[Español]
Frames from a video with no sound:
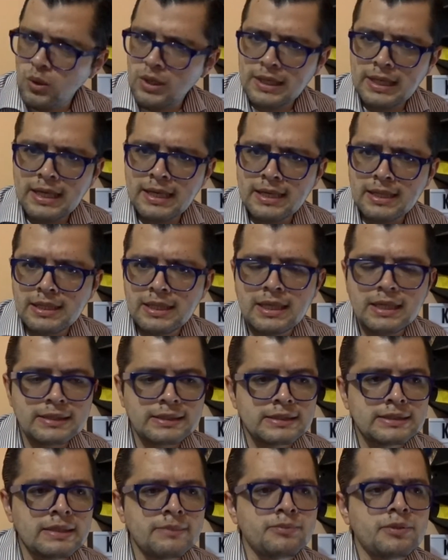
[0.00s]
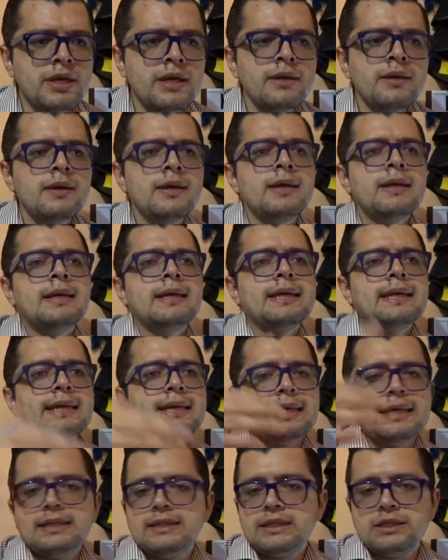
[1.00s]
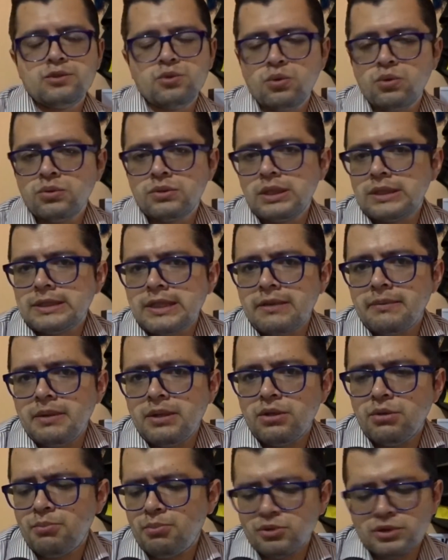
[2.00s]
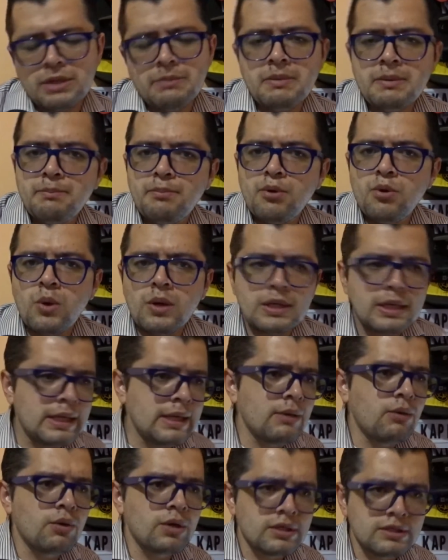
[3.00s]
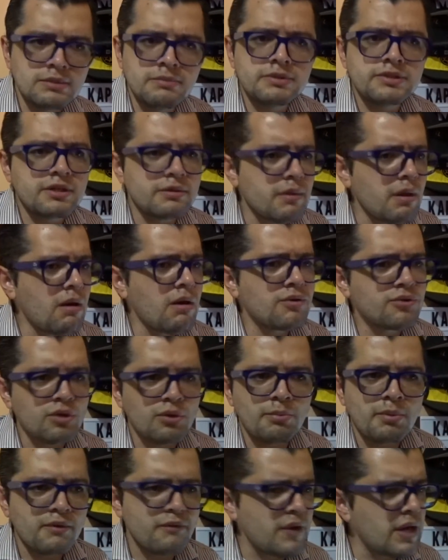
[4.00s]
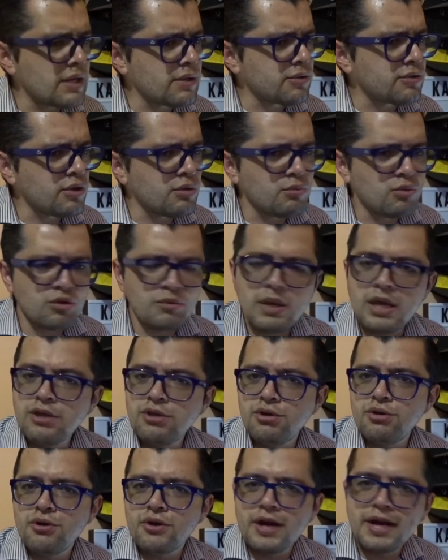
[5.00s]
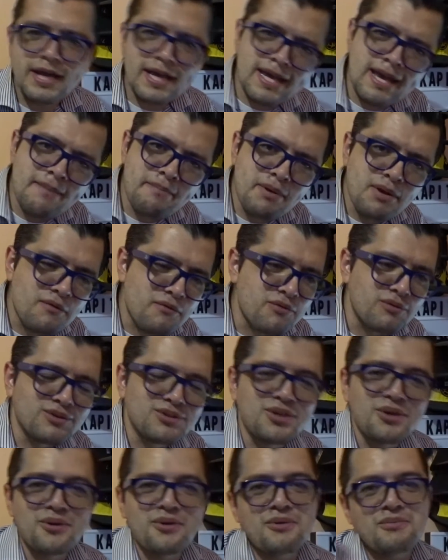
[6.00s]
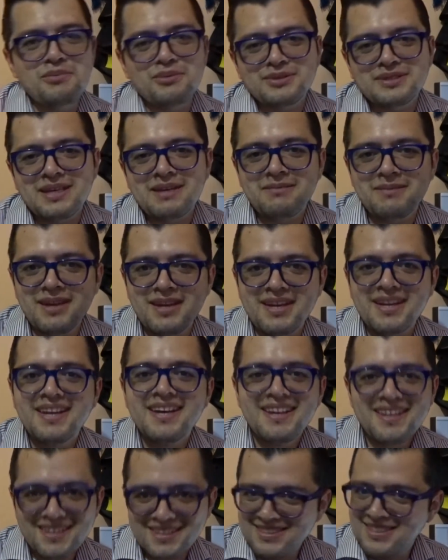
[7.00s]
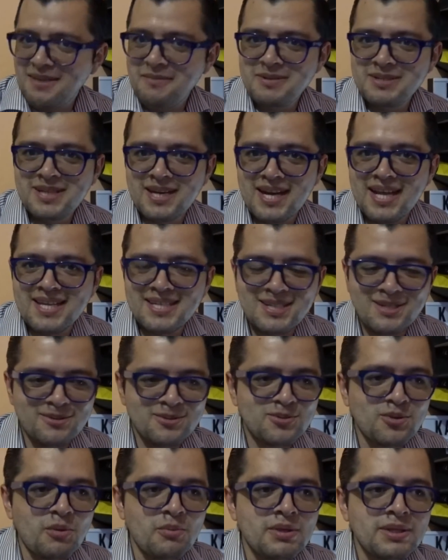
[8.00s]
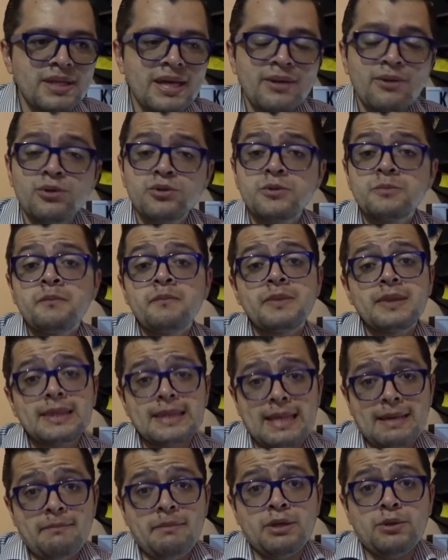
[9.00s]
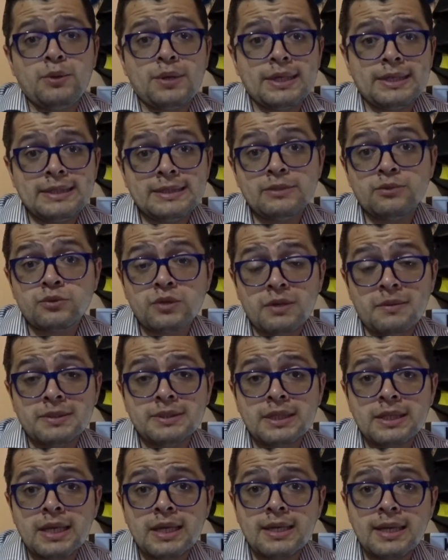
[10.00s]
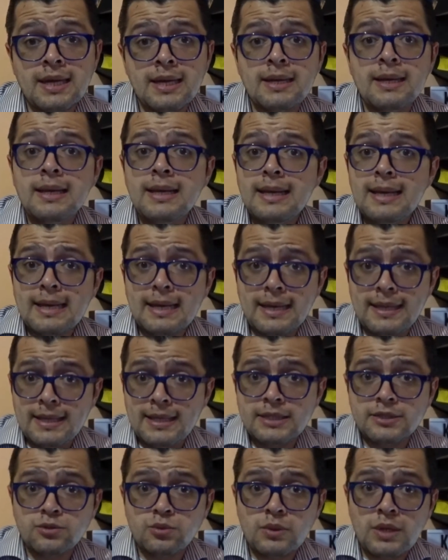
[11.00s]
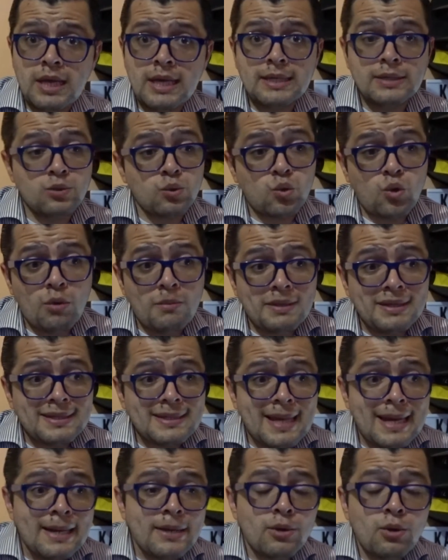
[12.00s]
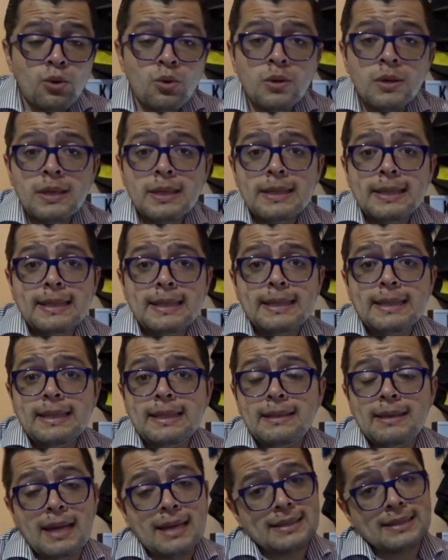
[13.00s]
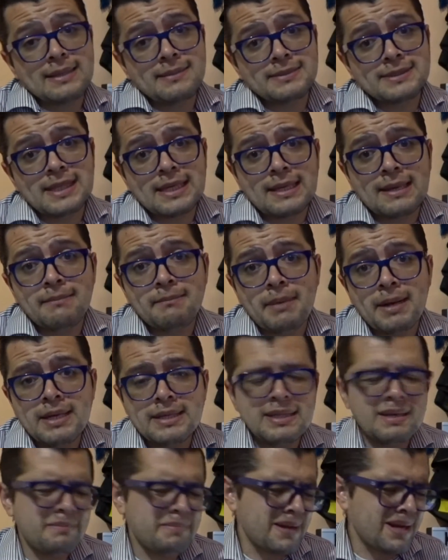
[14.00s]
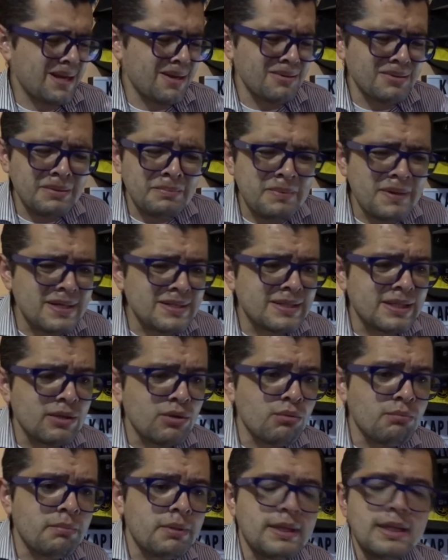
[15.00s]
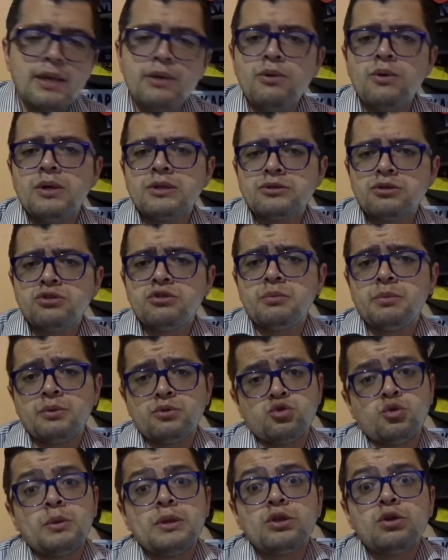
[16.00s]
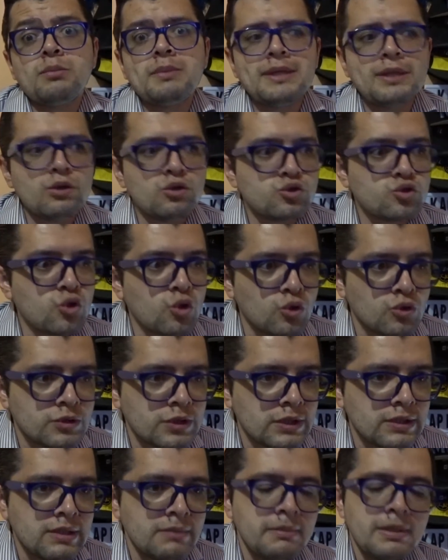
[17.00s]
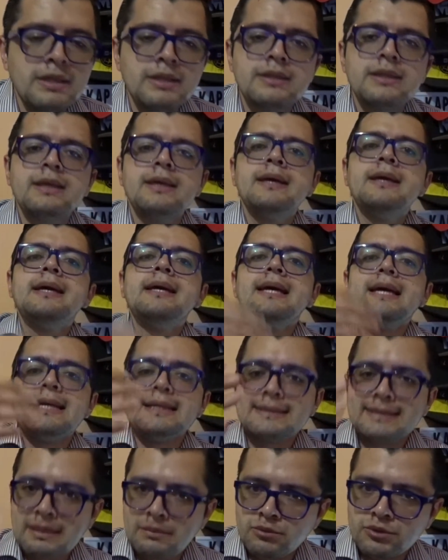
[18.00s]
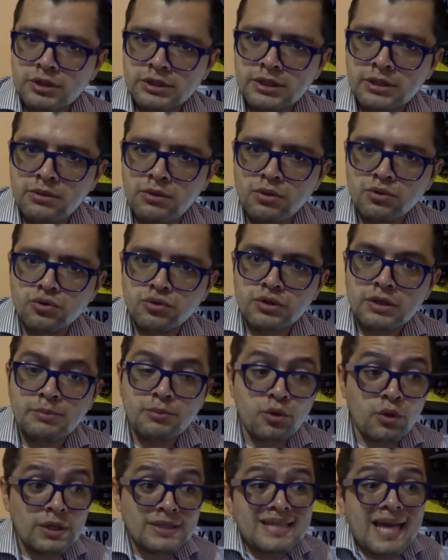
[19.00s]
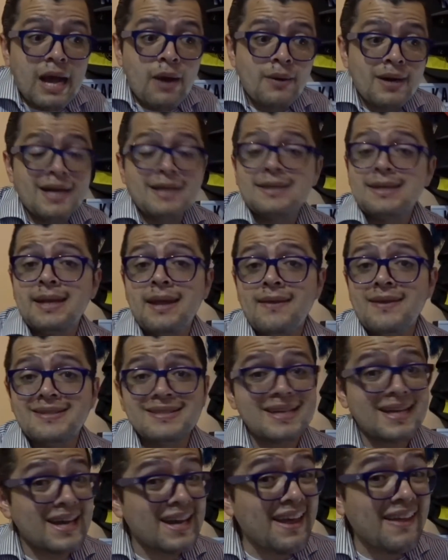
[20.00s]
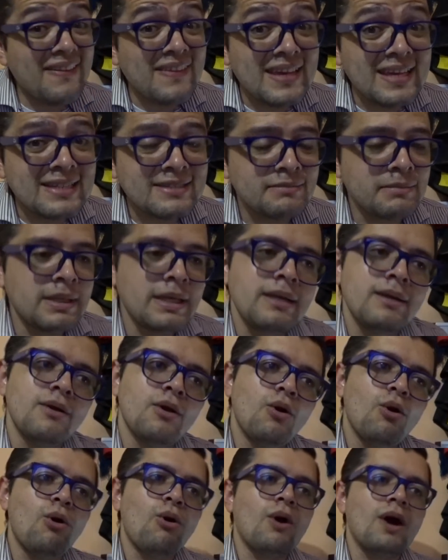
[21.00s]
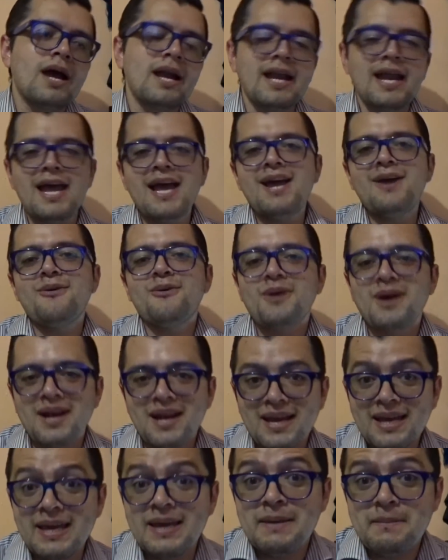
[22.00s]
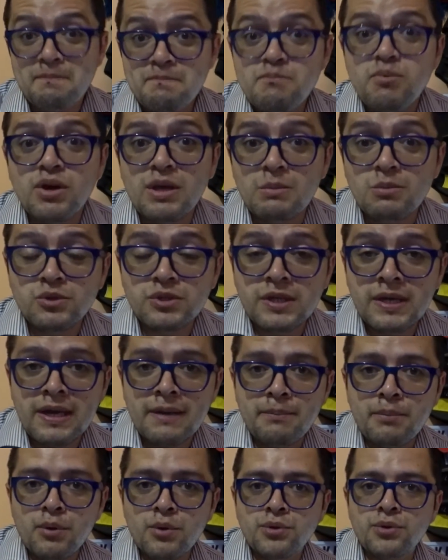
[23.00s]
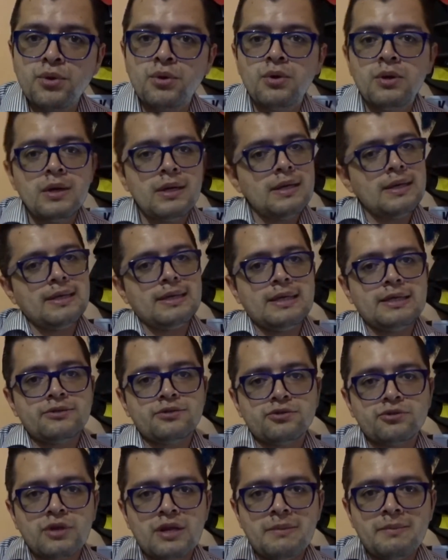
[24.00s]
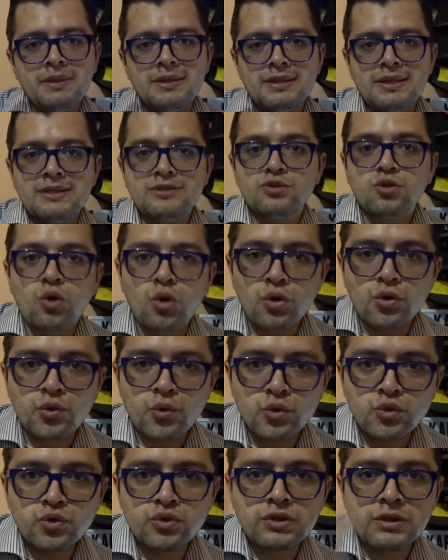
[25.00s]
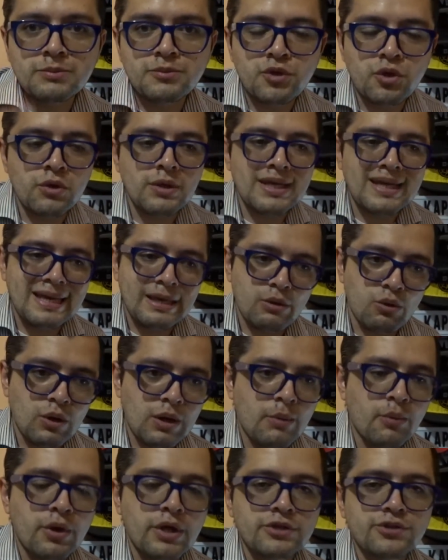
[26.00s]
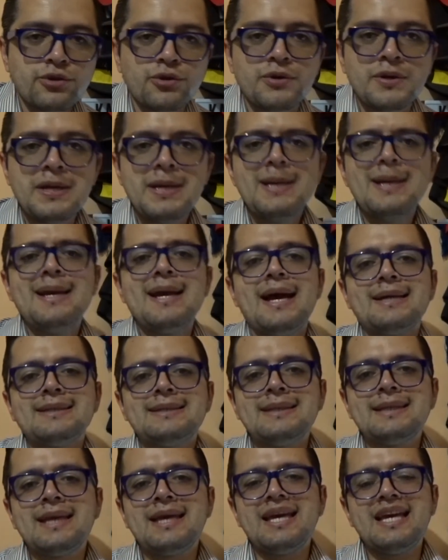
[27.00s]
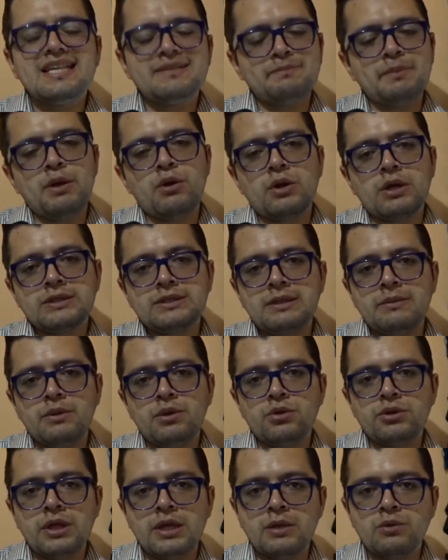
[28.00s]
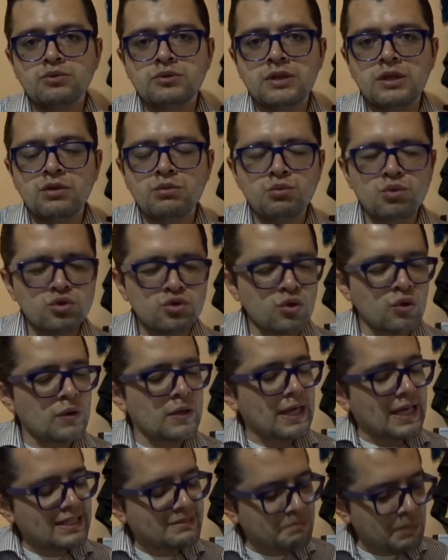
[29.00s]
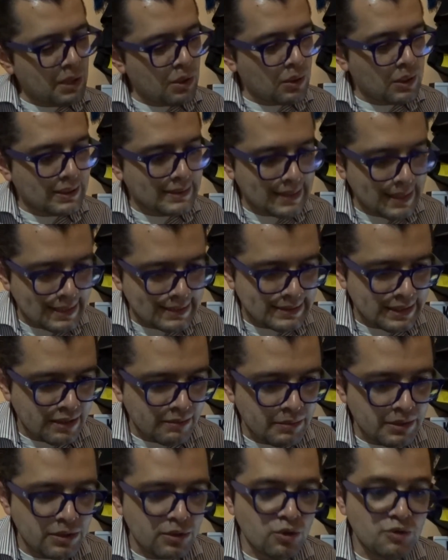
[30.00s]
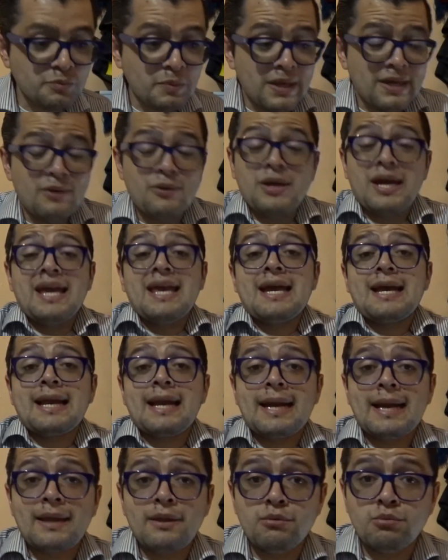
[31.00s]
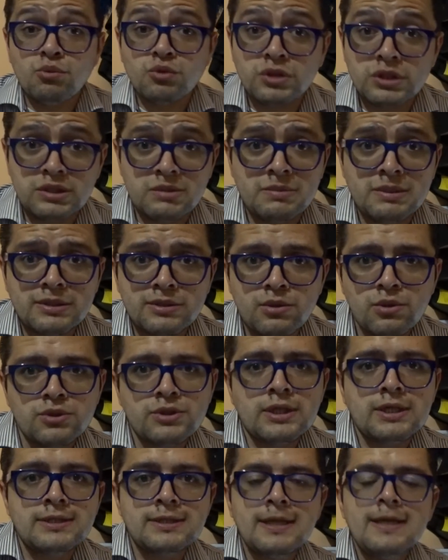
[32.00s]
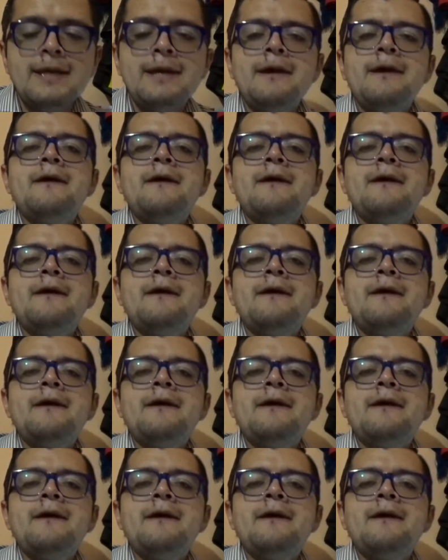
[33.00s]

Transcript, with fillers: Cualquier crítica se acepta. Y si tú te ha servido, pues también ponlo aquí. Oye, si me sirvió, todo perfecto, todo muy bien. Yo no creía, pero funcionó, pues también. También se agradecen sus comentarios. Te invito a que te suscribas al canal, que dejes tu like, tu comentario y actives la campanita para que no te pierdas ningún video. Estoy subiendo videos constantemente. Estamos creciendo los suscriptores. Ahora la tirada es llegar a 10.000. Ojalá, ojalá que podamos llegar pronto. Y eso solamente es con tu suscripción y colaboración. Así que espero que este video te haya gustado mucho, espero que te haya servido, espero que haya aclarado muchísimas cosas.